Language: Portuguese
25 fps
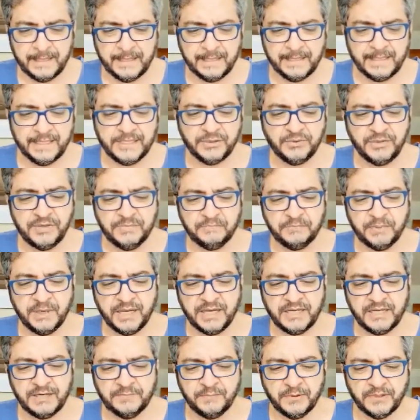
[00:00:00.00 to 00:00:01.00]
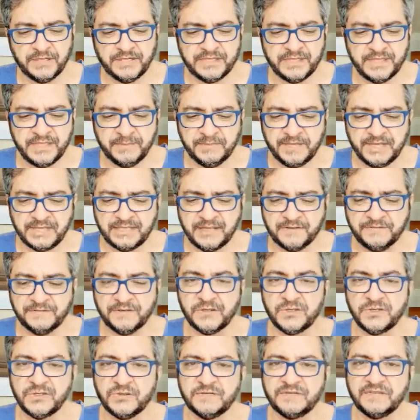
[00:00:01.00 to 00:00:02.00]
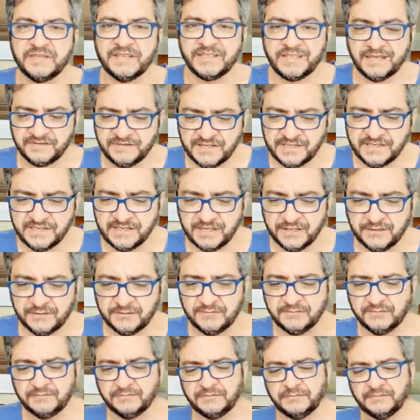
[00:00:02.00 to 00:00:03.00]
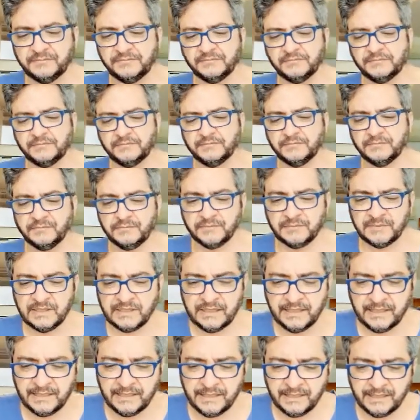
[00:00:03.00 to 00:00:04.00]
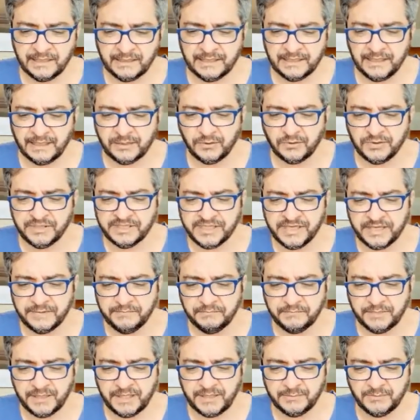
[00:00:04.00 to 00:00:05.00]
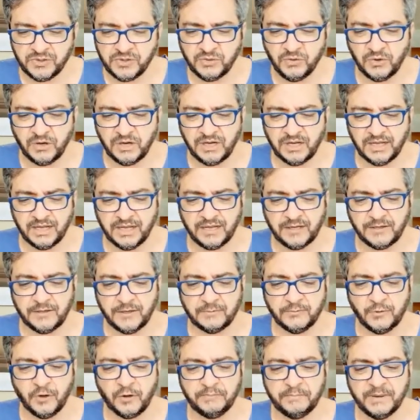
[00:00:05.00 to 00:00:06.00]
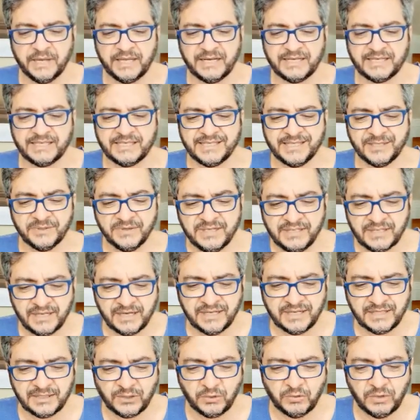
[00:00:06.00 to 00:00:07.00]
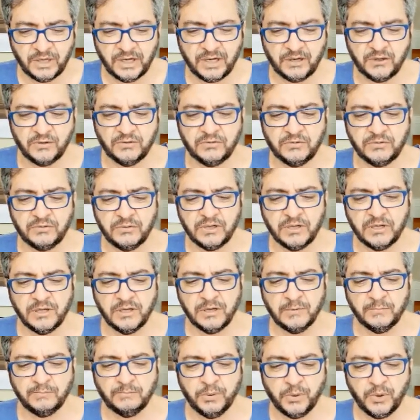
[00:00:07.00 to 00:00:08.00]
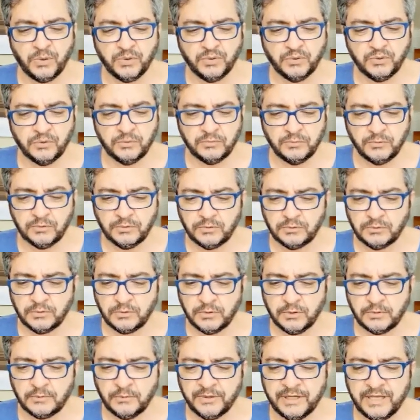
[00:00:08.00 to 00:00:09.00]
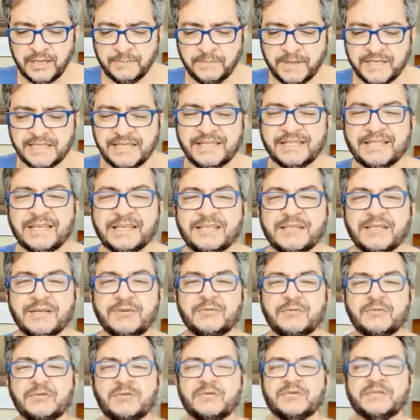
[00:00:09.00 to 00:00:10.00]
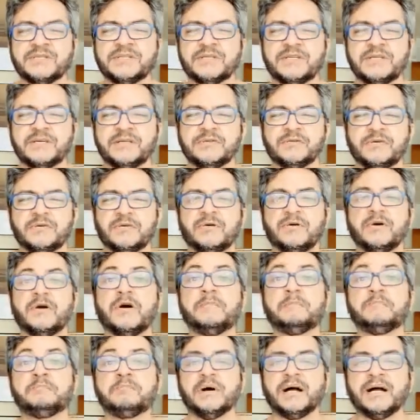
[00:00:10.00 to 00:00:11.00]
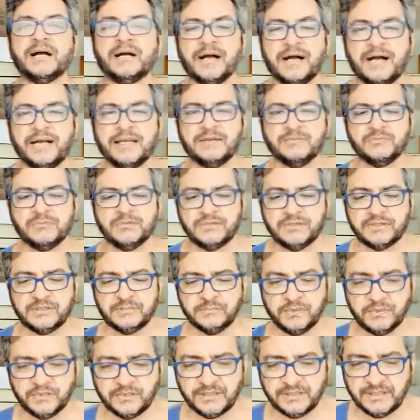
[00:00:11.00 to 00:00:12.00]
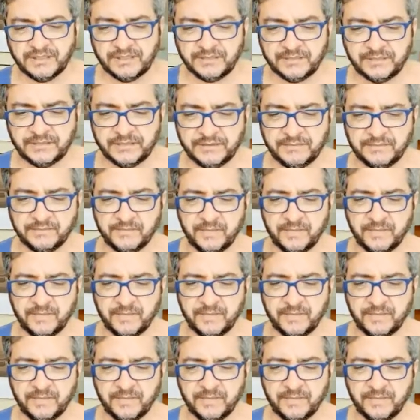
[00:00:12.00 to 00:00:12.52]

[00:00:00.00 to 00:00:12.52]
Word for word: Isso impede, por exemplo, que essa filosofia da visão, que concebamos o olhar como operação intelectual, pondo o mundo como representação do conceito. Opa, aí muito importante.